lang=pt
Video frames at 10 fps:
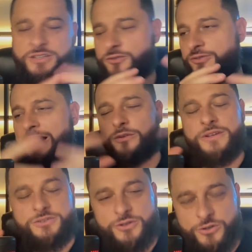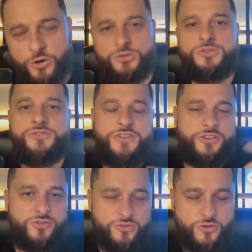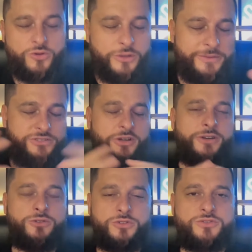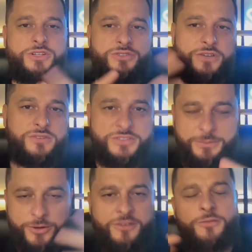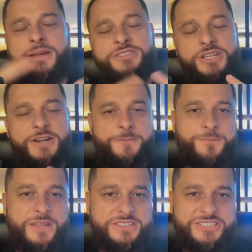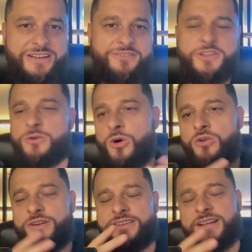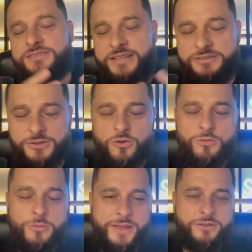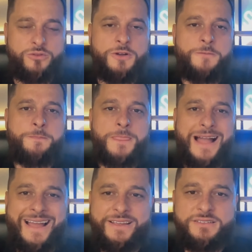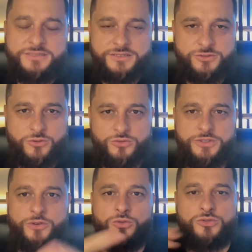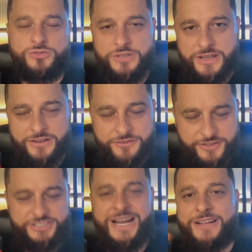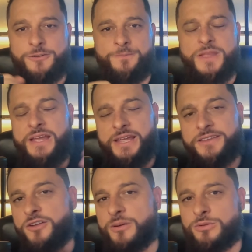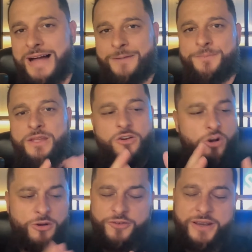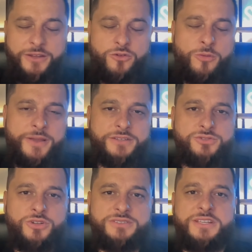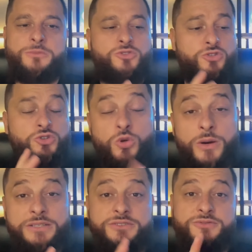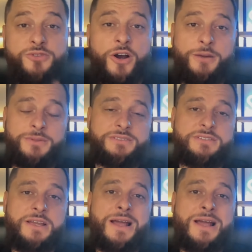Eu falo isso em outros vídeos, conto a minha história em outros vídeos que você provavelmente já viu ou vai ter acesso em algum momento a esses conteúdos. Fechado? Então vamos lá. Como eu falei no começo, nós temos duas formas